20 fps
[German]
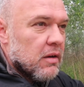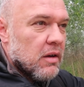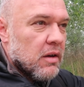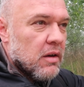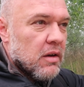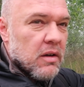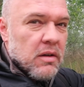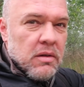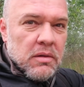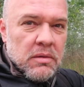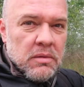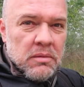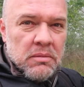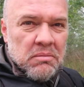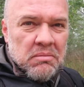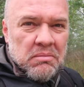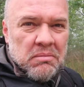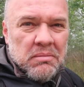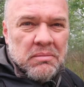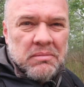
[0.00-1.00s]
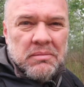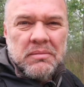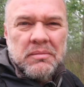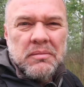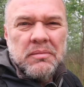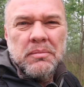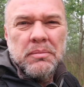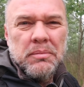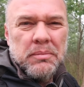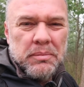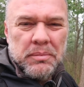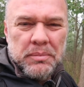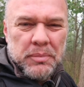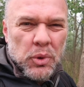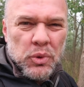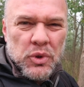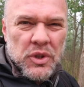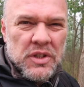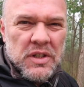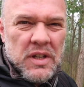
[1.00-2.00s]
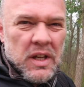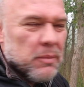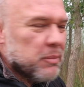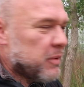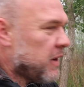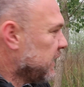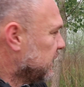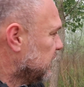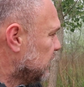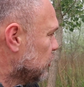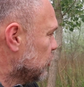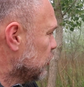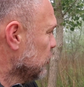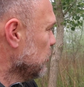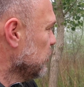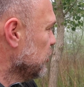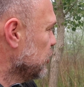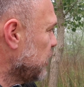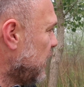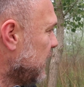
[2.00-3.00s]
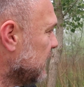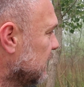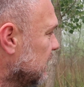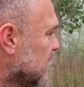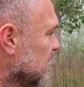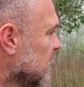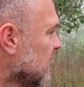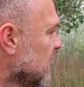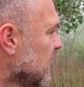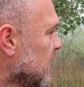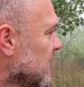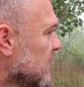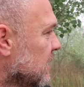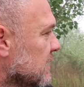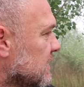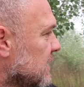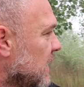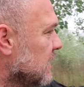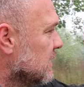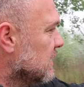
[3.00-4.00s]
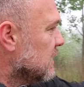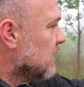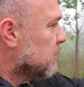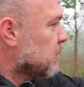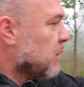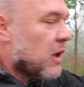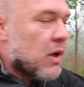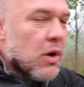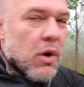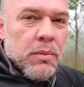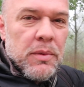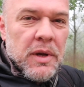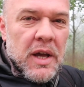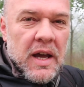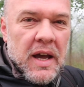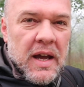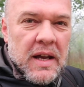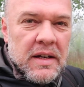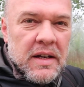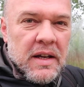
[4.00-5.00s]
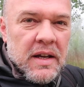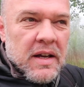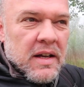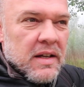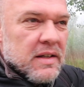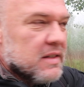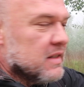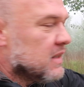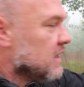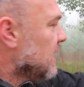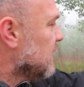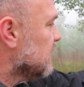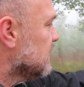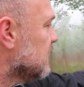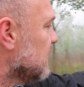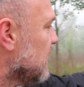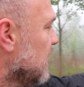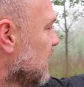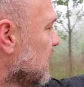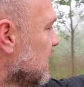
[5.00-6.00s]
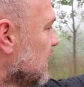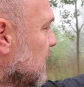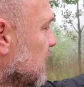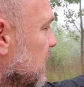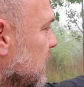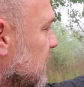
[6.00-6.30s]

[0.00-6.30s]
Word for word: äh, produziert praktisch null Schatten. Das heißt, ich bekomme hier ein sehr, sehr